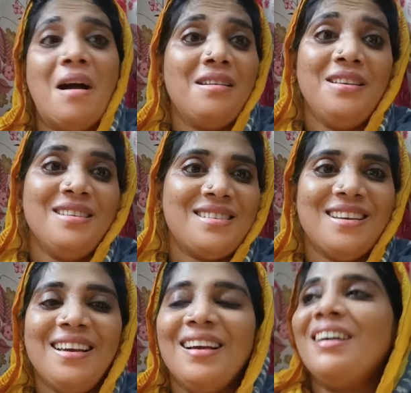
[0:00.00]
बारिश
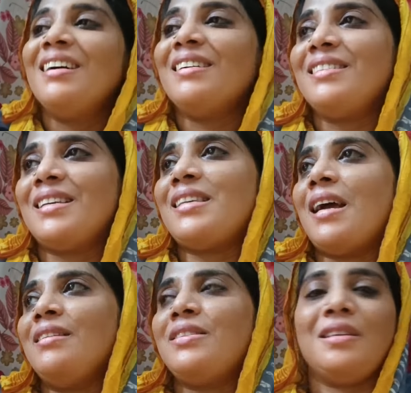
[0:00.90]
जैसे
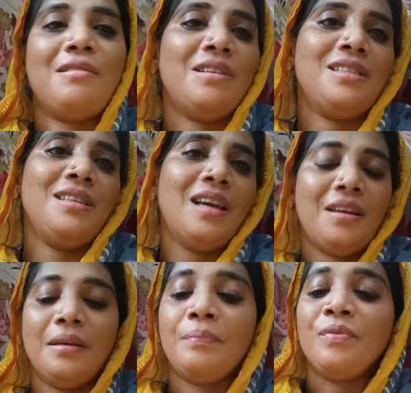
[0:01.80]
आनी चाहिए ना वैसे नहीं आ
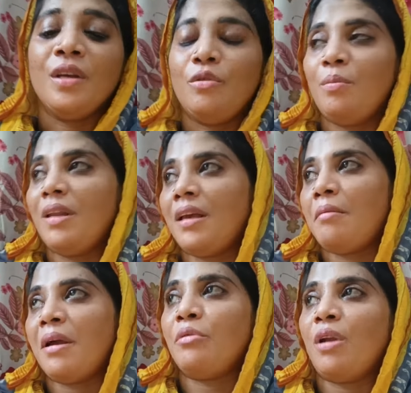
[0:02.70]
रही तो मेरे गया
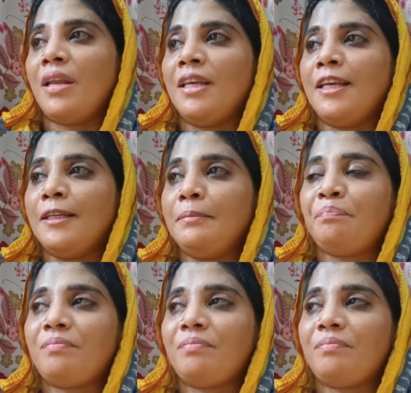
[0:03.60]
माई को लाने के लिए